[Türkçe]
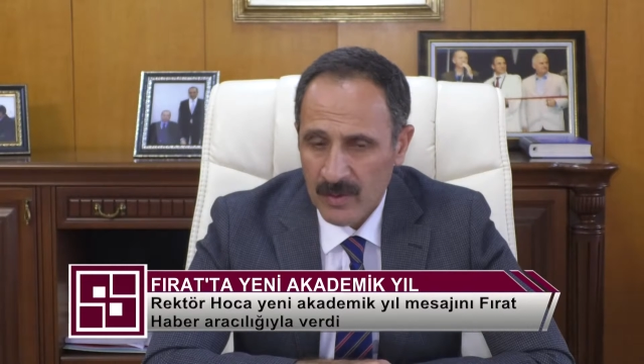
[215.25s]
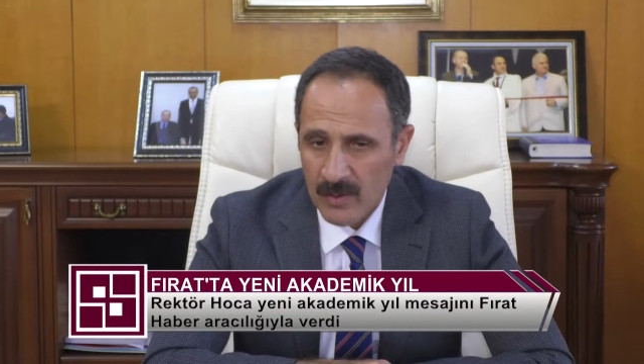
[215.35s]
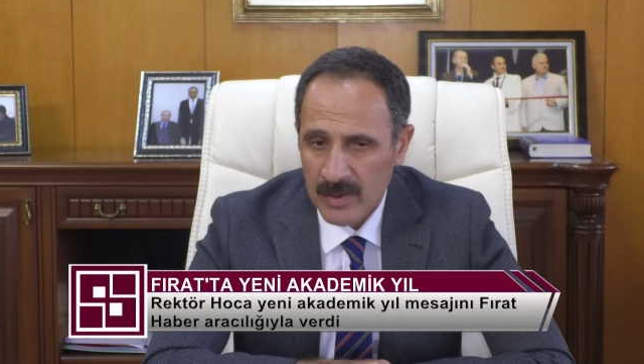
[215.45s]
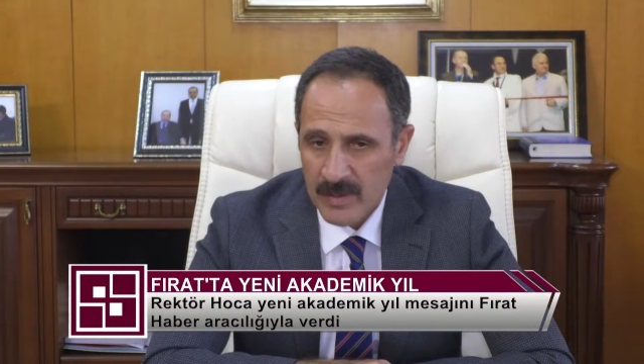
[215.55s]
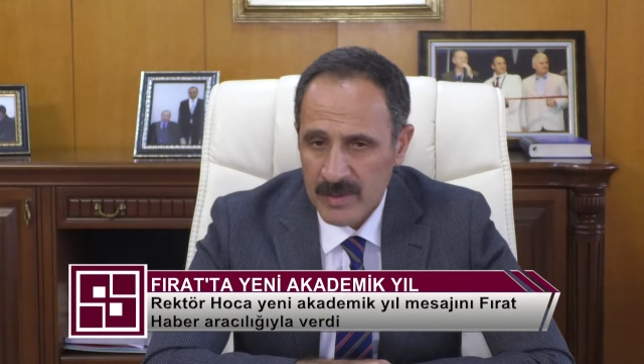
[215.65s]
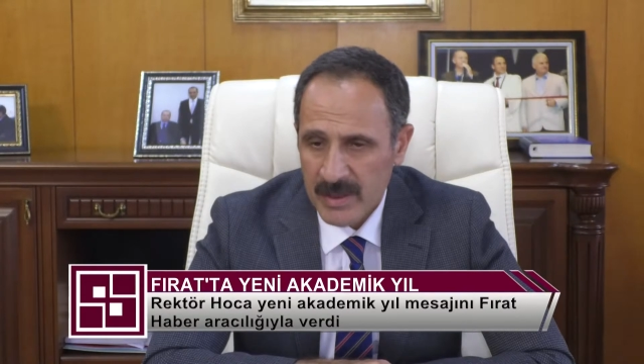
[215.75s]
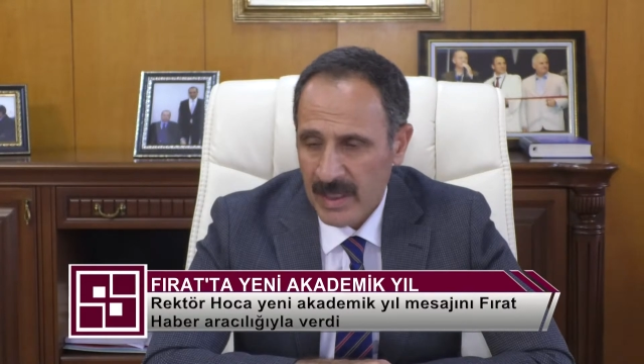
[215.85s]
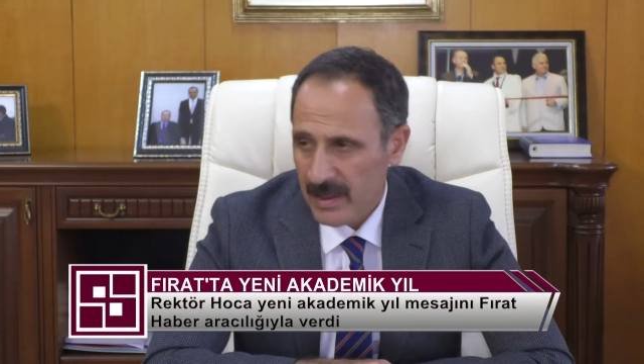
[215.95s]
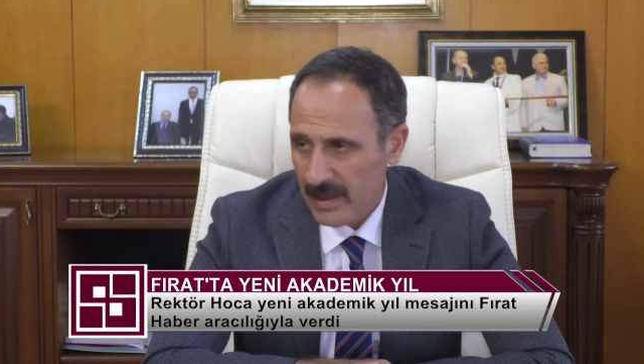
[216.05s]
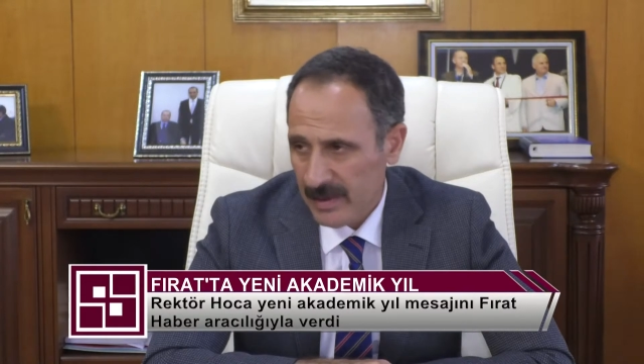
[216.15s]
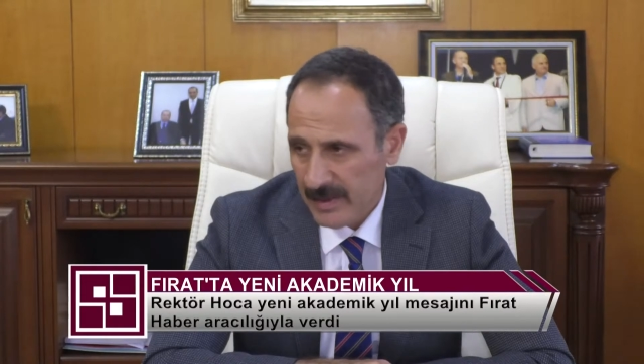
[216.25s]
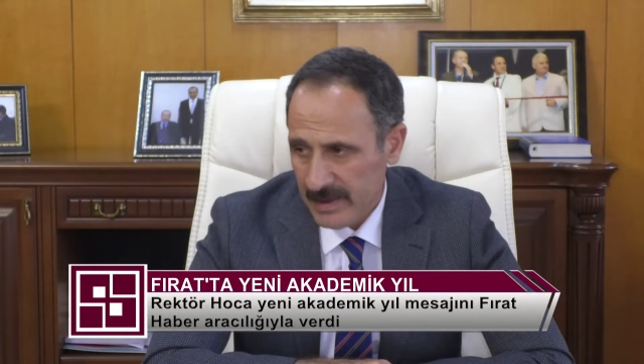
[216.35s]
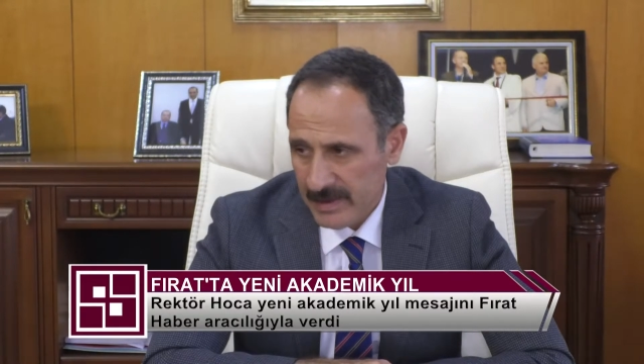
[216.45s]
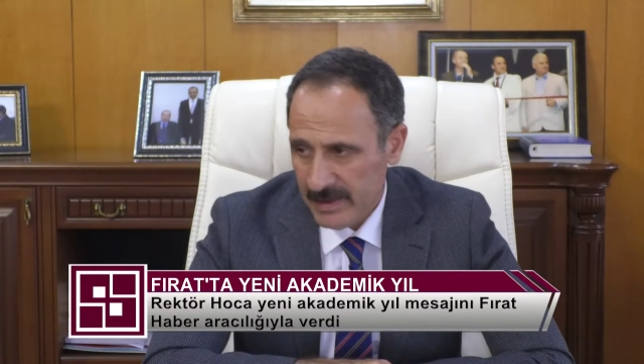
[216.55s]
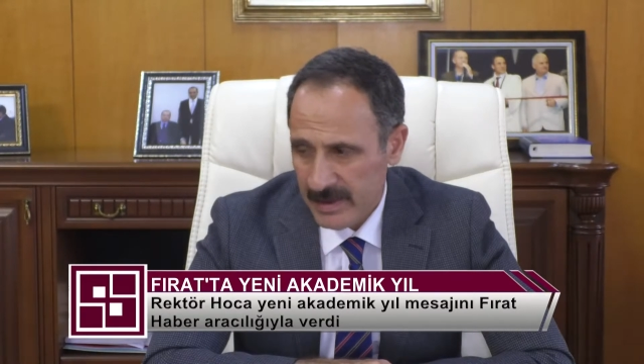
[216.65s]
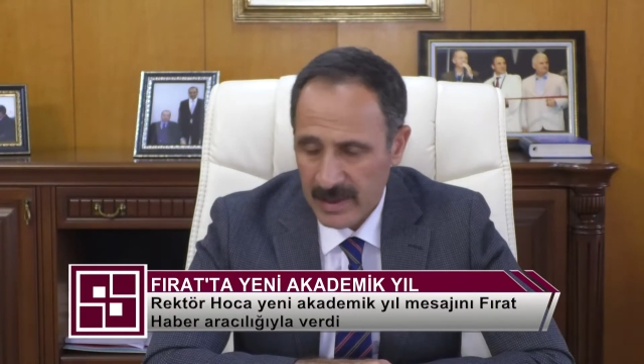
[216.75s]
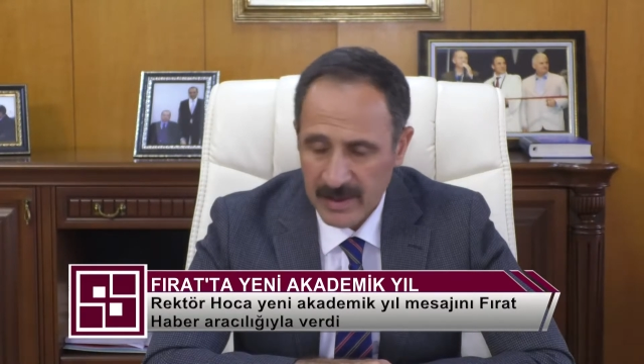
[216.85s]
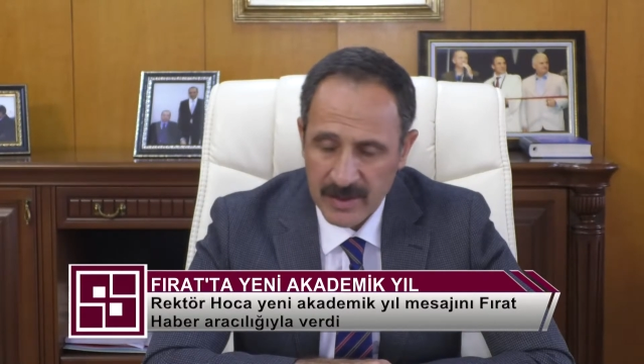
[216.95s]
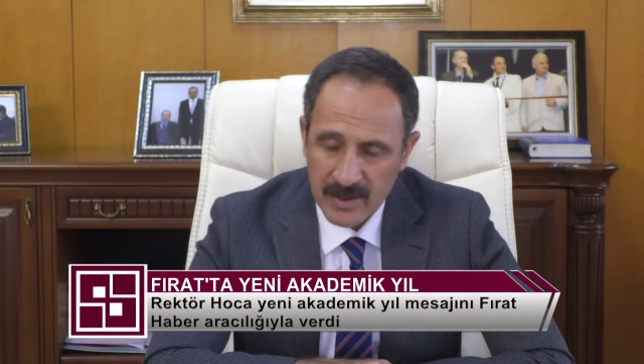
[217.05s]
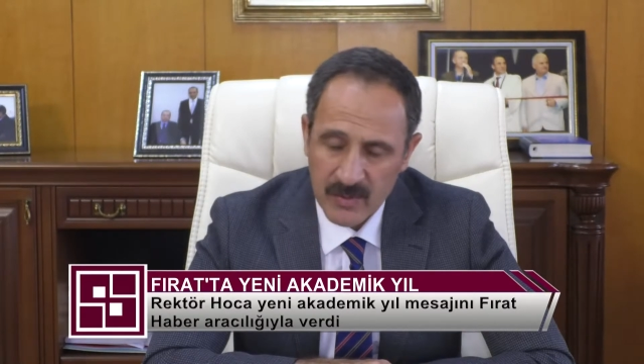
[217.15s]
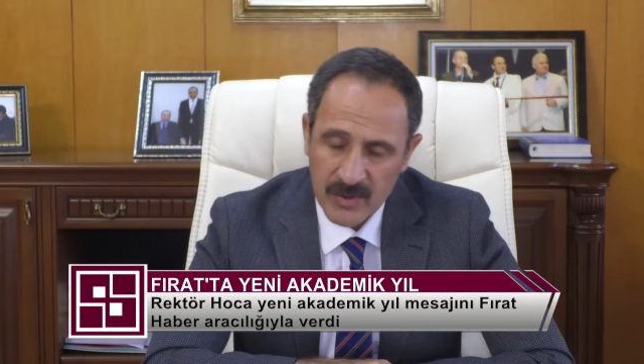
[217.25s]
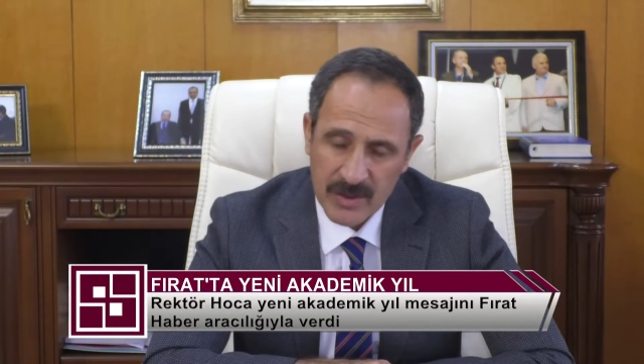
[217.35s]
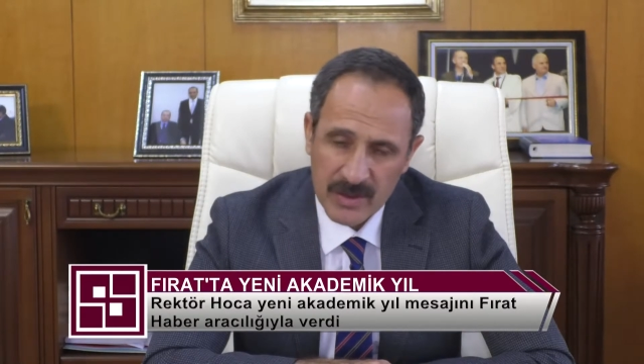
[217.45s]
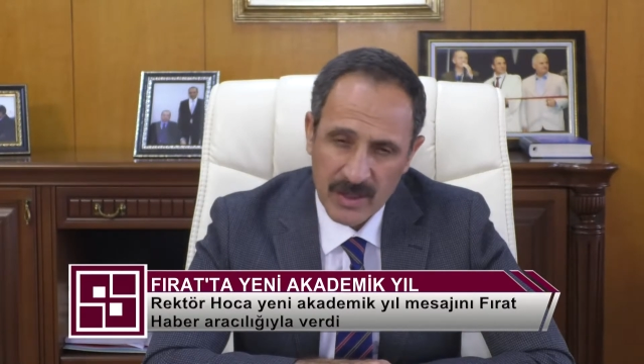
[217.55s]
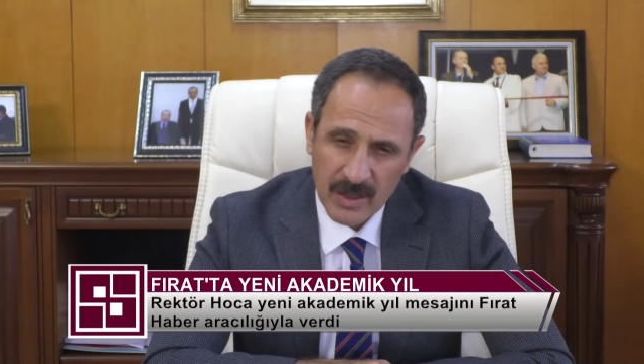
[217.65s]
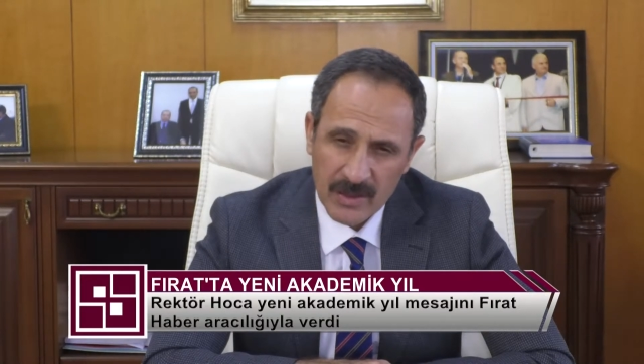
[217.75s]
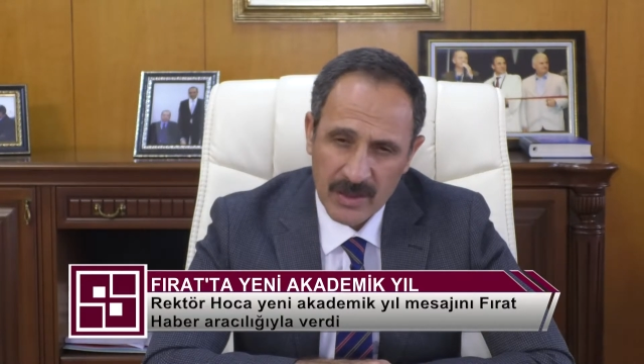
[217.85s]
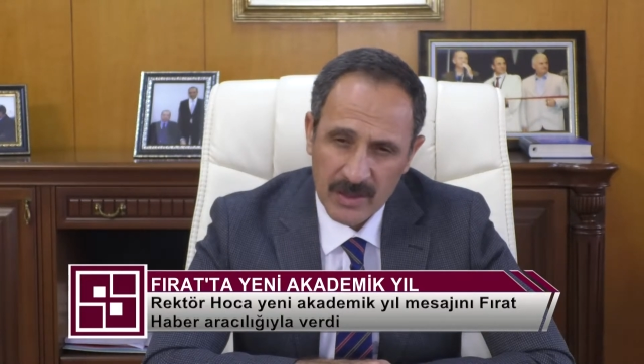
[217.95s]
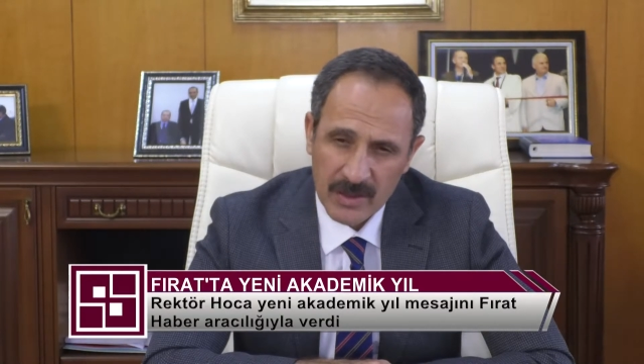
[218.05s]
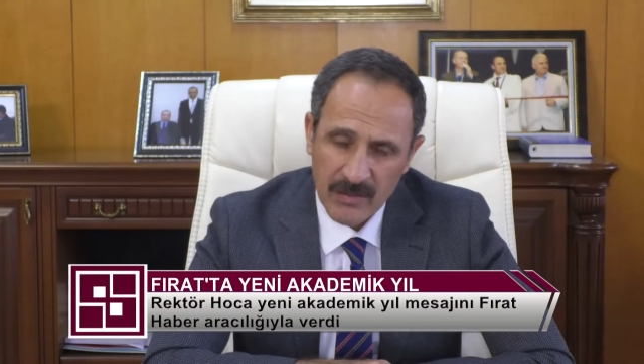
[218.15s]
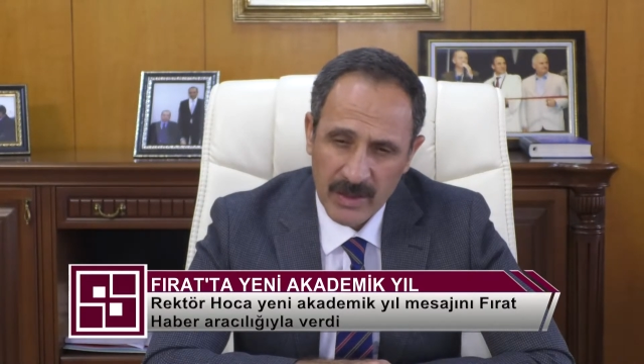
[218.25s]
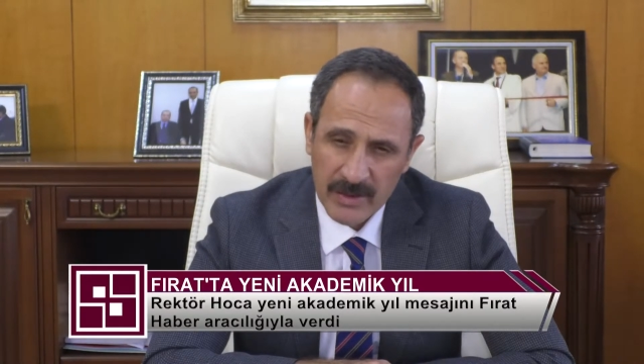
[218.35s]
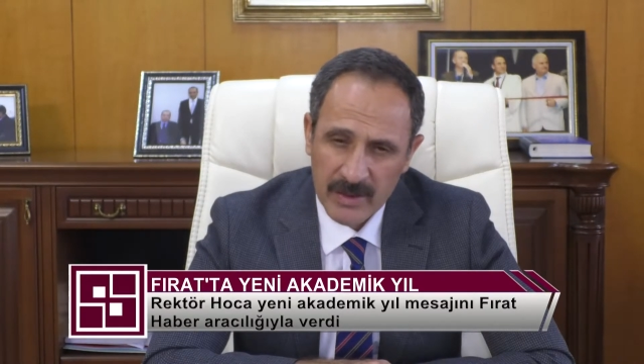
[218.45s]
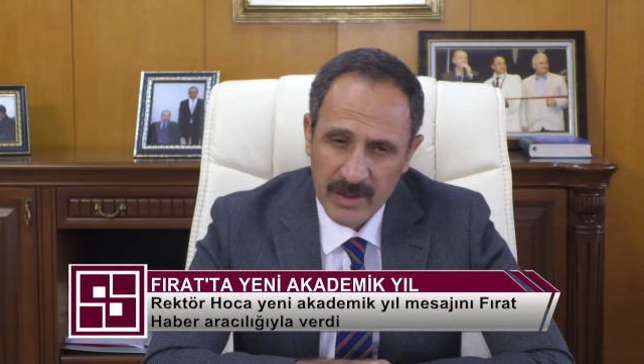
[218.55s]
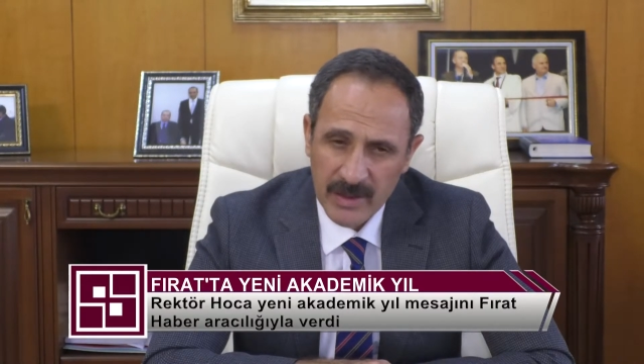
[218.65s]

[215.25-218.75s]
ülkemizin her alanda nite yetişmiş insana ihtiyacı var.